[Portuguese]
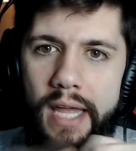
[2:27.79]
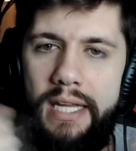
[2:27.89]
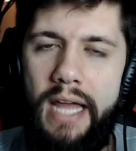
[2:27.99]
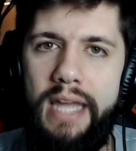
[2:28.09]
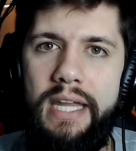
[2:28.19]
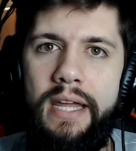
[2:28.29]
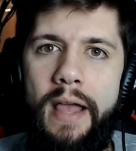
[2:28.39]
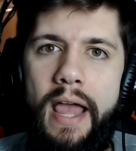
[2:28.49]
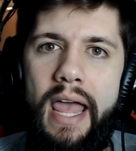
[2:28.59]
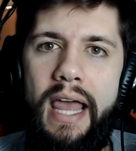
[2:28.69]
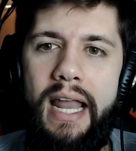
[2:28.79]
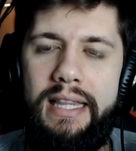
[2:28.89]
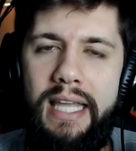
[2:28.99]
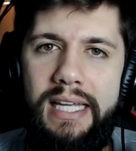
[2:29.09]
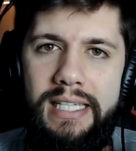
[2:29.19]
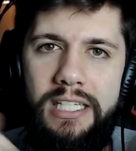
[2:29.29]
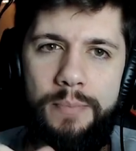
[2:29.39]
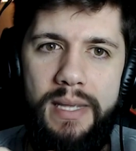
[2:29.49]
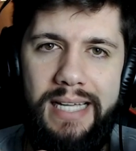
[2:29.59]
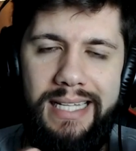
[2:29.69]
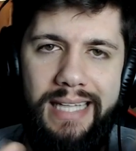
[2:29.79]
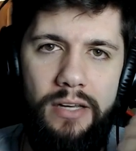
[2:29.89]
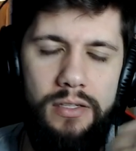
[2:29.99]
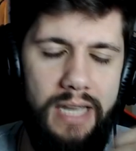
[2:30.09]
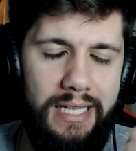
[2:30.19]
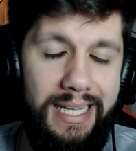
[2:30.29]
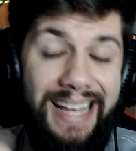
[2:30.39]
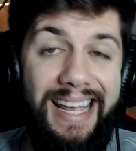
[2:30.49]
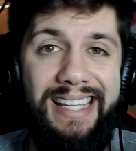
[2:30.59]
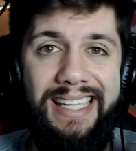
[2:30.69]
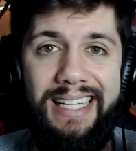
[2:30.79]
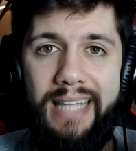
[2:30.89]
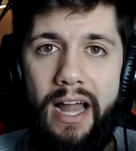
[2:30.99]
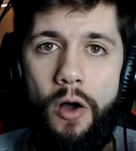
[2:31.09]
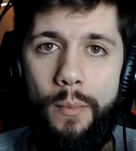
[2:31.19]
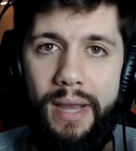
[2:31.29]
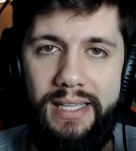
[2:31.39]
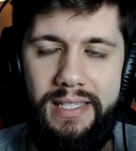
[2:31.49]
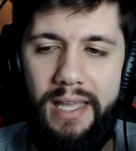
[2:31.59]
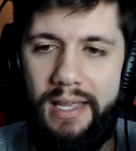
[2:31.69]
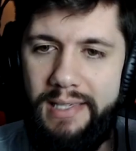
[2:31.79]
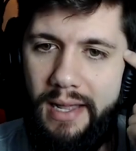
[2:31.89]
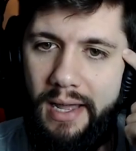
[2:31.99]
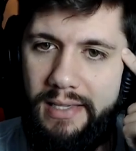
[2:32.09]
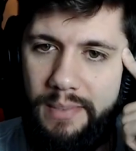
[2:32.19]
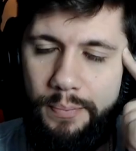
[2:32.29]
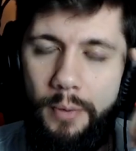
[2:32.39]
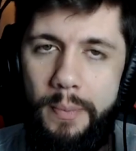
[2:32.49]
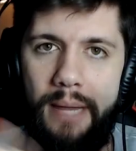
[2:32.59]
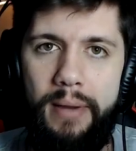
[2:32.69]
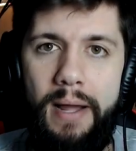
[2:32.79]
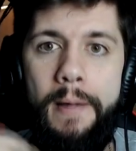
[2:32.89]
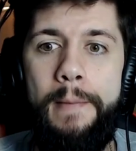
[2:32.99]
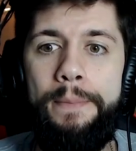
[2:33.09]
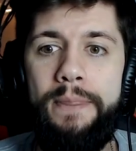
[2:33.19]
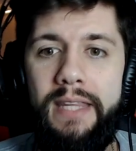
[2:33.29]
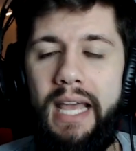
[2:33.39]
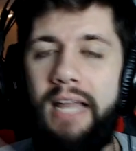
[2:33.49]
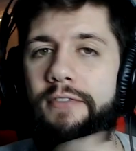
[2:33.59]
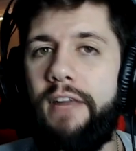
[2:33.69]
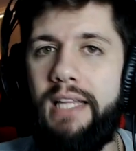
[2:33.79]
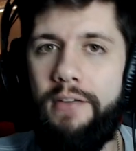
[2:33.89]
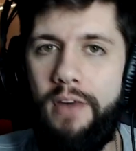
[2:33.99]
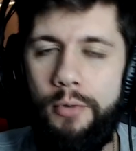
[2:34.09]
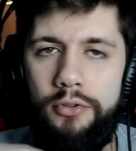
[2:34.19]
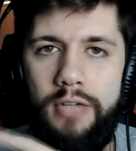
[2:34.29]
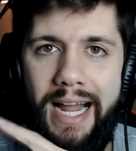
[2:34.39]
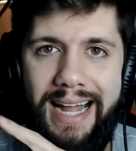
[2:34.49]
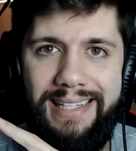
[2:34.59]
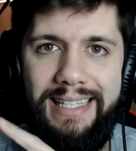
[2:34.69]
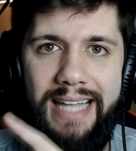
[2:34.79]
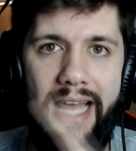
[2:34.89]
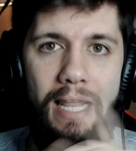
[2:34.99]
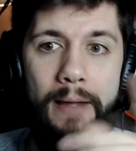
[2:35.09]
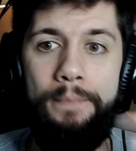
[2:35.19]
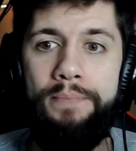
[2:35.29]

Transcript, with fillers: E aí ela tem esses pesadelos, ela tem esse trauma, esse, essa, esse problema que ela enfrentava muito na casa dela.